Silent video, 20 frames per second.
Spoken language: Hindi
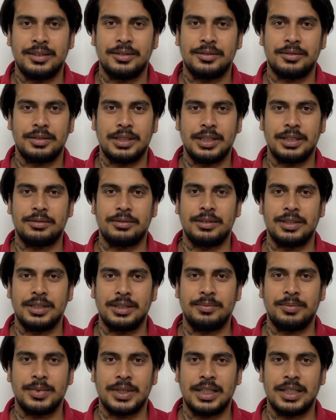तो ये
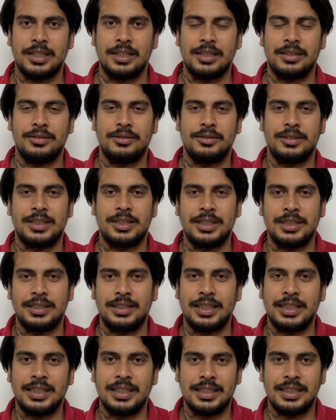कोई बड़ा वो चीज़
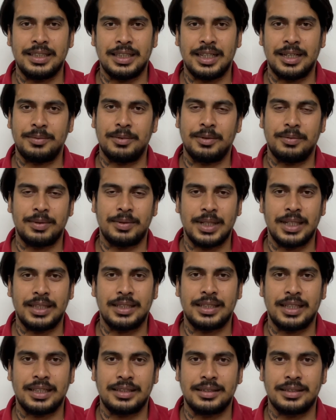नहीं है यहाँ पे
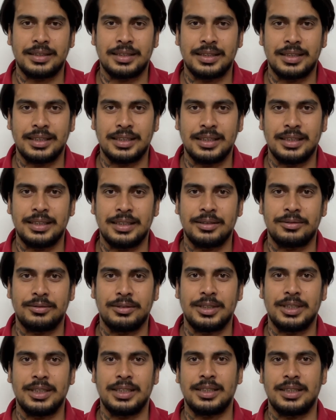फ्लाइट आ सकती है
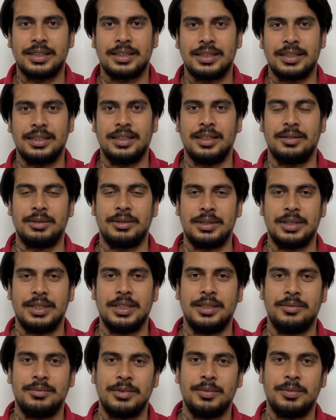कोई दिक्कत नहीं है अभी
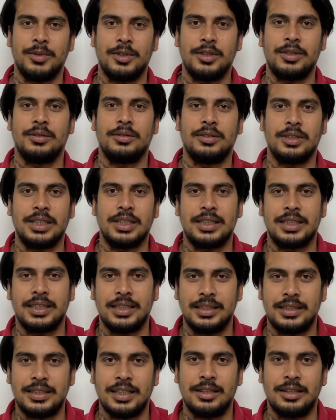दिन भी बहुत हो गए
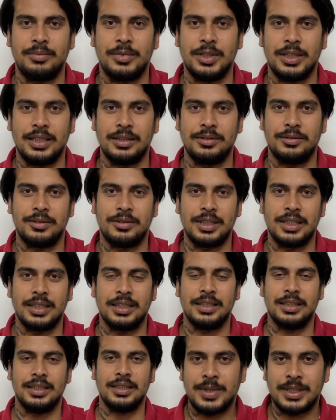तीन चार महीने हो
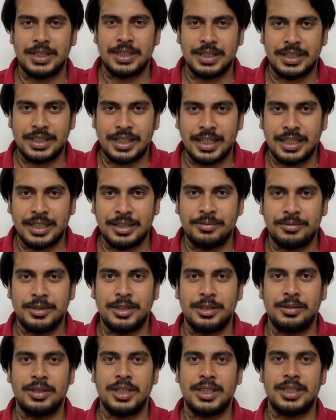गए बस इतना ही
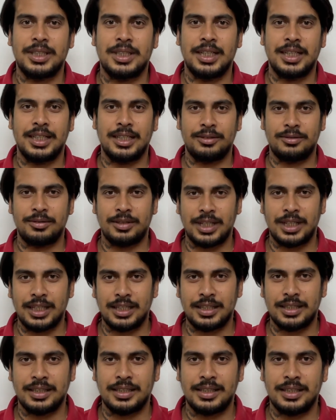वीडियो अच्छा लगे तो
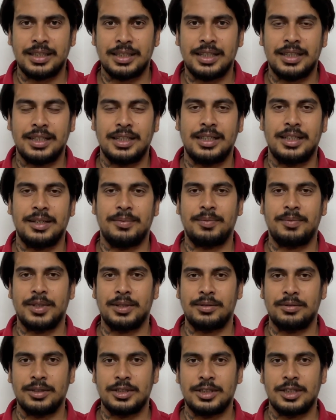लाइक कर देना अगर
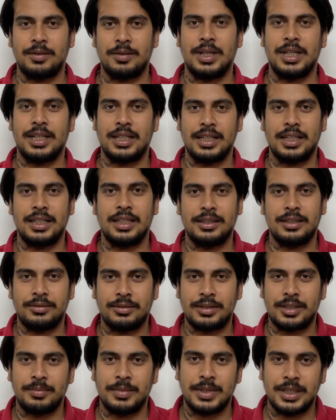आपका कोई सवाल रहेगा
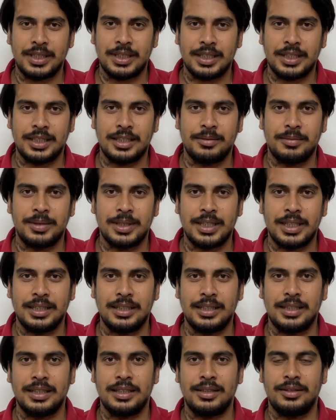तो कमेंट करके बता
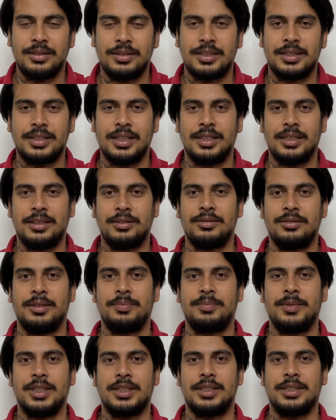देना और चैनल को
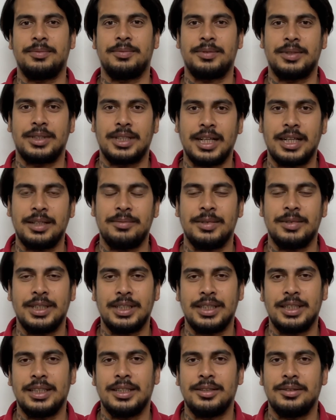अब तक सब्सक्राइब
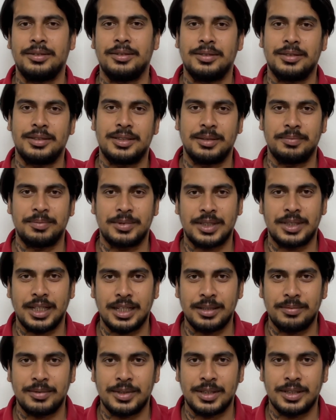नहीं किया हो तो
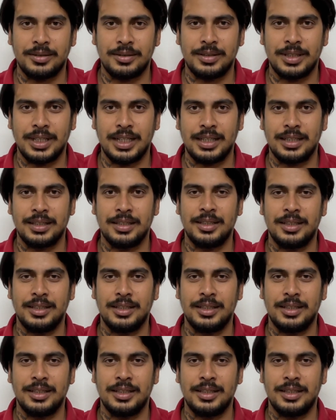सब्सक्राइब कर दो यार